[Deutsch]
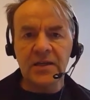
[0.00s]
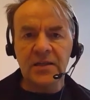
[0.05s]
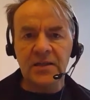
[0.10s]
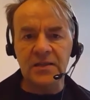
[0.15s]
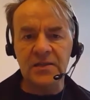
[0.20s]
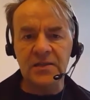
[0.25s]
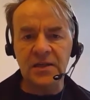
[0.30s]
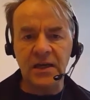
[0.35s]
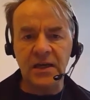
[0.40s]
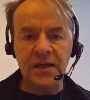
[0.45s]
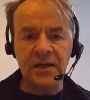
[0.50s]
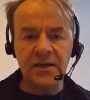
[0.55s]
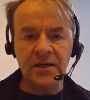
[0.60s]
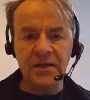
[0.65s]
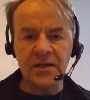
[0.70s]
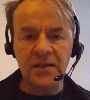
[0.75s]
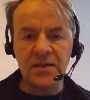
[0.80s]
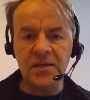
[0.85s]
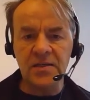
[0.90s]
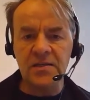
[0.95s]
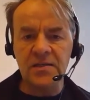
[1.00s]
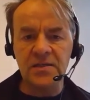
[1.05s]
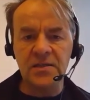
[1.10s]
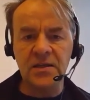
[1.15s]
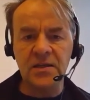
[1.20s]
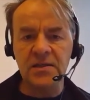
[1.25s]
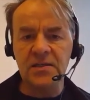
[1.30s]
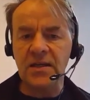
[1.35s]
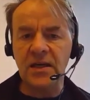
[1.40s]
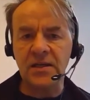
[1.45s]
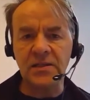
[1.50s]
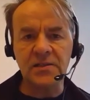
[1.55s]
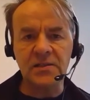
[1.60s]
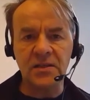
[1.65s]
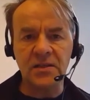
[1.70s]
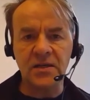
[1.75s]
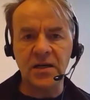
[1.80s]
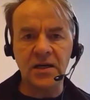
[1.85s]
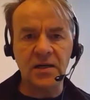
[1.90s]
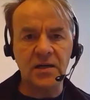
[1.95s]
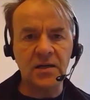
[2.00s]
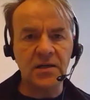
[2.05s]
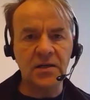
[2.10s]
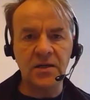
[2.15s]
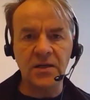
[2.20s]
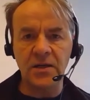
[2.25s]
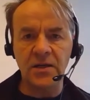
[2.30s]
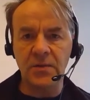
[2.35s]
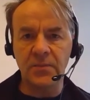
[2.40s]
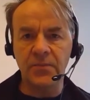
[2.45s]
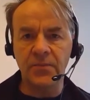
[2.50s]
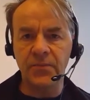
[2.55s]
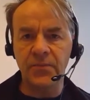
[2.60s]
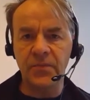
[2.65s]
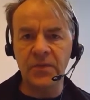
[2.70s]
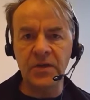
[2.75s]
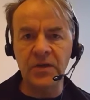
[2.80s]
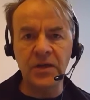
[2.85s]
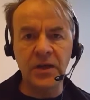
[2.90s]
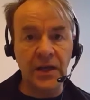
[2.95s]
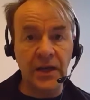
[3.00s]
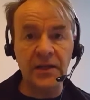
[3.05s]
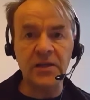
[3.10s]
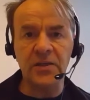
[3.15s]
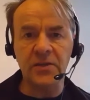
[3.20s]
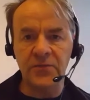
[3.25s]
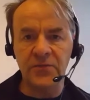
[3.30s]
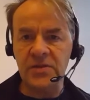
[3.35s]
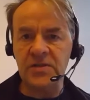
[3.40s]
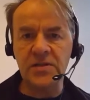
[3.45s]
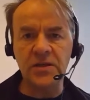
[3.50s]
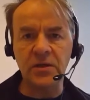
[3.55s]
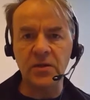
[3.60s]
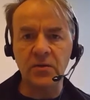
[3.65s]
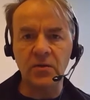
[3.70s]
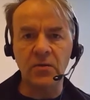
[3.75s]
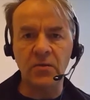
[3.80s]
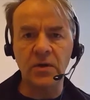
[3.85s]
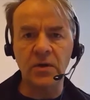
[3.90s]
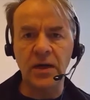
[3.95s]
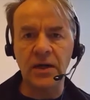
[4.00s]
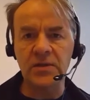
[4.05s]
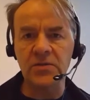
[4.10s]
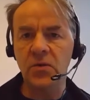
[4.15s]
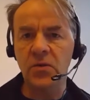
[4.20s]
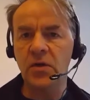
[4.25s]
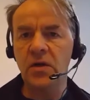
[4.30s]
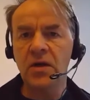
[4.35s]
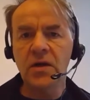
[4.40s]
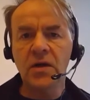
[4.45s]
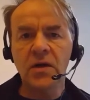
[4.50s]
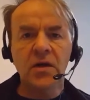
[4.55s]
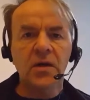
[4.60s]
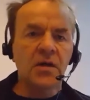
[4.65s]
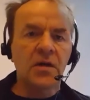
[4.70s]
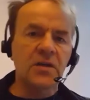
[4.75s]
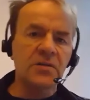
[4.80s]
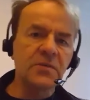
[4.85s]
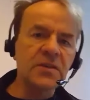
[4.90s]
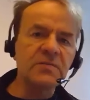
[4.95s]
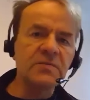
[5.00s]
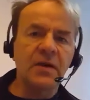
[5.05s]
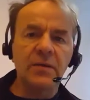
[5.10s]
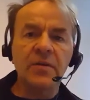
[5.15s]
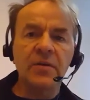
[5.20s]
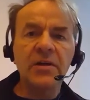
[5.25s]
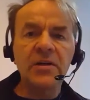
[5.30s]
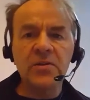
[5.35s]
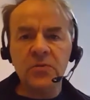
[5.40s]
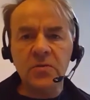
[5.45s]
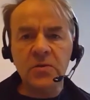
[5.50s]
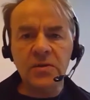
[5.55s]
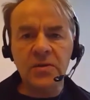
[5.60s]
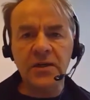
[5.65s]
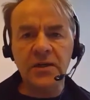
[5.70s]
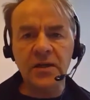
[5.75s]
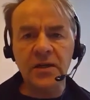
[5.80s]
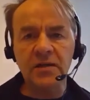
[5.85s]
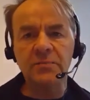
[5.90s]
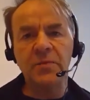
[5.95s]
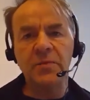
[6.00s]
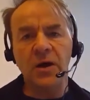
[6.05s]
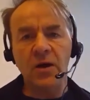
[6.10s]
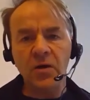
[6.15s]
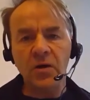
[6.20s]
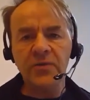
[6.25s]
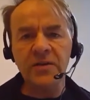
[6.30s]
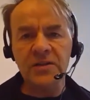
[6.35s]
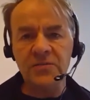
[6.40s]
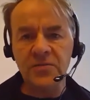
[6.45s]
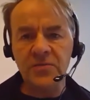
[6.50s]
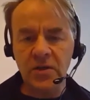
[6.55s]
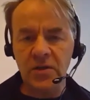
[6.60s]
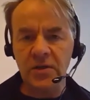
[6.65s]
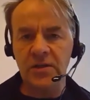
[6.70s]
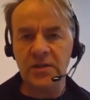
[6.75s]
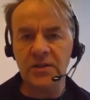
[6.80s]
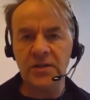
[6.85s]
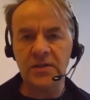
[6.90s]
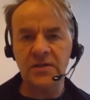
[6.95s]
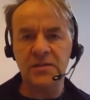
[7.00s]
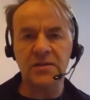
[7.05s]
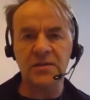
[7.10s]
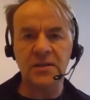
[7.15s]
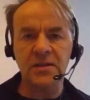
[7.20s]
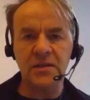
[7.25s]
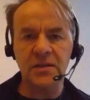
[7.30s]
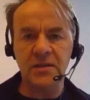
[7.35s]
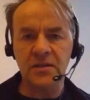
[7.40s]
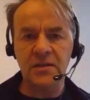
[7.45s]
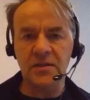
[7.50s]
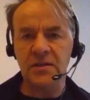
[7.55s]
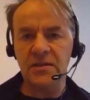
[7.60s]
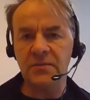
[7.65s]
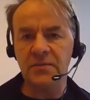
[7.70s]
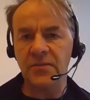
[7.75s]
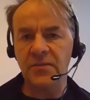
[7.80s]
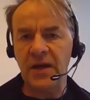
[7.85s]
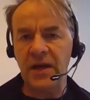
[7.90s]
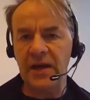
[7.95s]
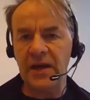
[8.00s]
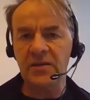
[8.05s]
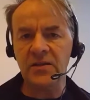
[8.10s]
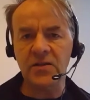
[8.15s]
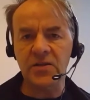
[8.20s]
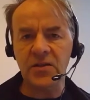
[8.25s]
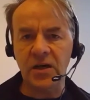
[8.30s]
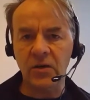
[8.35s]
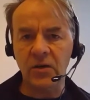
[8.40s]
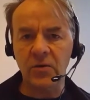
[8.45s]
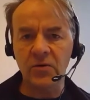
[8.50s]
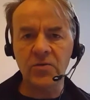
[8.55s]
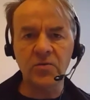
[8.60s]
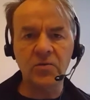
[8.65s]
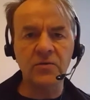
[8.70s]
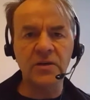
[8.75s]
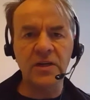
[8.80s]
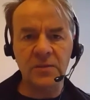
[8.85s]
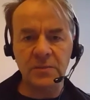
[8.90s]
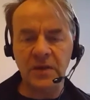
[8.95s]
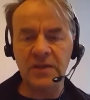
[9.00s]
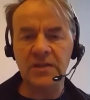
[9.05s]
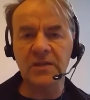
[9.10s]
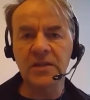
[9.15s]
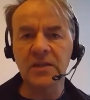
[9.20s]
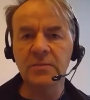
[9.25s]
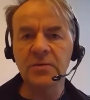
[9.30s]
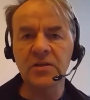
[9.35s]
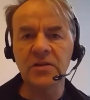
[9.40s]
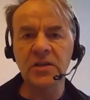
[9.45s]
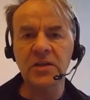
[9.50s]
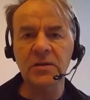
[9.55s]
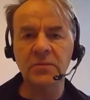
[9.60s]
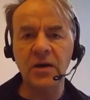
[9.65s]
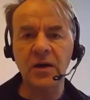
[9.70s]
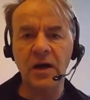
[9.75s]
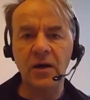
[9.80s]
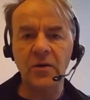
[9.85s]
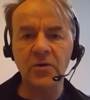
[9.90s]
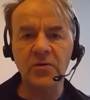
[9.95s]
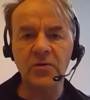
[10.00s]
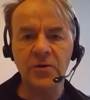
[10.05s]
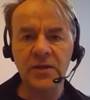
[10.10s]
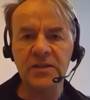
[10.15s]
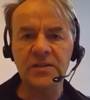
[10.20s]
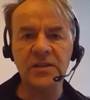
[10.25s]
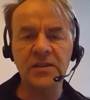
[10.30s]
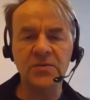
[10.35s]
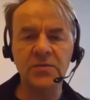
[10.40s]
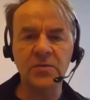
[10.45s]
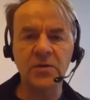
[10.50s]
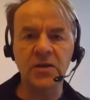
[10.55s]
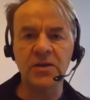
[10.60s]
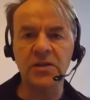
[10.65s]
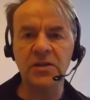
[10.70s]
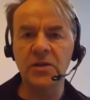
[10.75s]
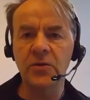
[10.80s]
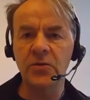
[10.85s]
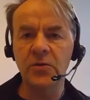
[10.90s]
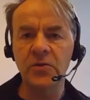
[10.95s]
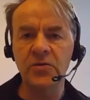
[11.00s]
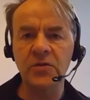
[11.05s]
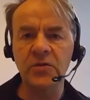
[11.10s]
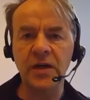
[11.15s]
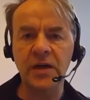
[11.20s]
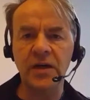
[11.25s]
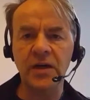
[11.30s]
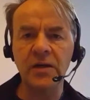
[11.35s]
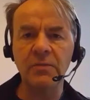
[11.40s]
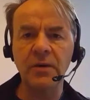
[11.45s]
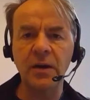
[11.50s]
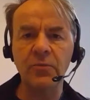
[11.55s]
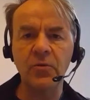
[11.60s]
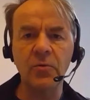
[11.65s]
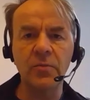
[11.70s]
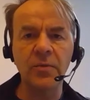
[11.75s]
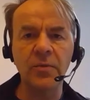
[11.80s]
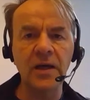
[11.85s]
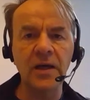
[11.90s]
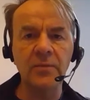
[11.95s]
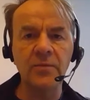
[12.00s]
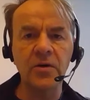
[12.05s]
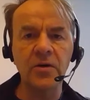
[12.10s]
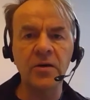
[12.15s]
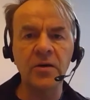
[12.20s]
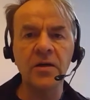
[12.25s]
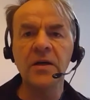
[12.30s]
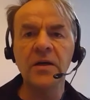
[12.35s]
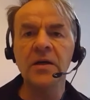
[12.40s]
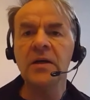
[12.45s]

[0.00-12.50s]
Das eine ist, ist ganz klar ähm, die Elektrifizierung. Also es wird zwar immer diskutiert, brauchen wir jetzt wirklich das äh, elektrische Auto, das batteriebetriebene Auto, ist das wirklich die Lösung der Klimaprobleme?